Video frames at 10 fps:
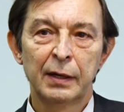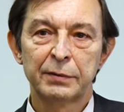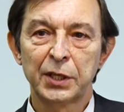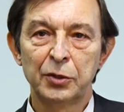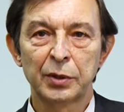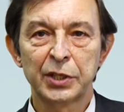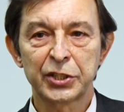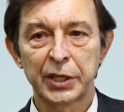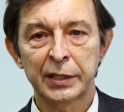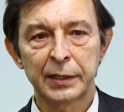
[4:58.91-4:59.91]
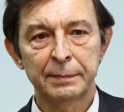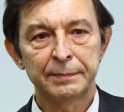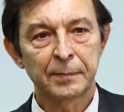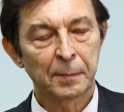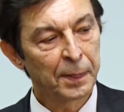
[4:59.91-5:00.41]
в Соединенные Штаты.
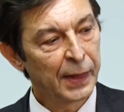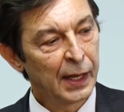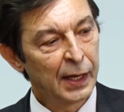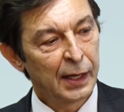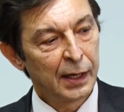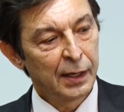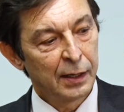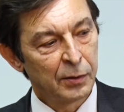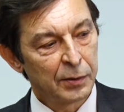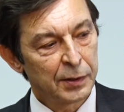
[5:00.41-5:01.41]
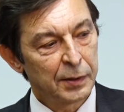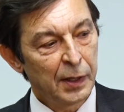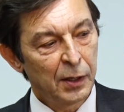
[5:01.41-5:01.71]
Вот